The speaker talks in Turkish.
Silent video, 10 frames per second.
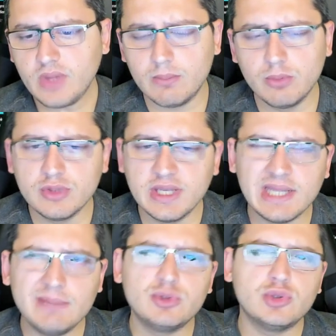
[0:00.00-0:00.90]
Bununla
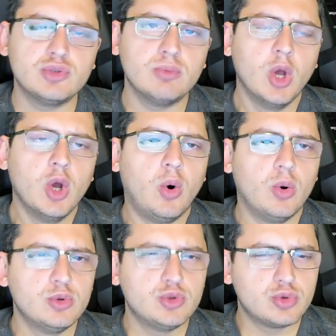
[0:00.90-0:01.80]
ilgili bir çözüm
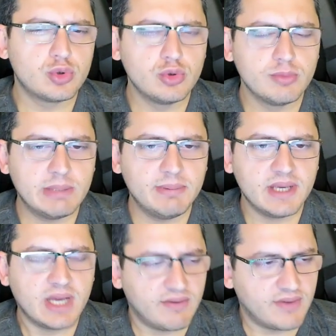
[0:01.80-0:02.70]
oluşturduğum
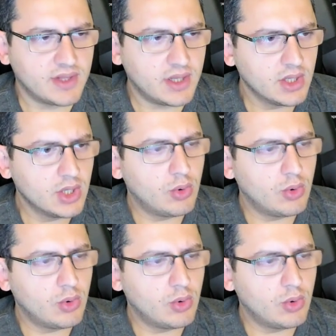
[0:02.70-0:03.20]
gibi kafada.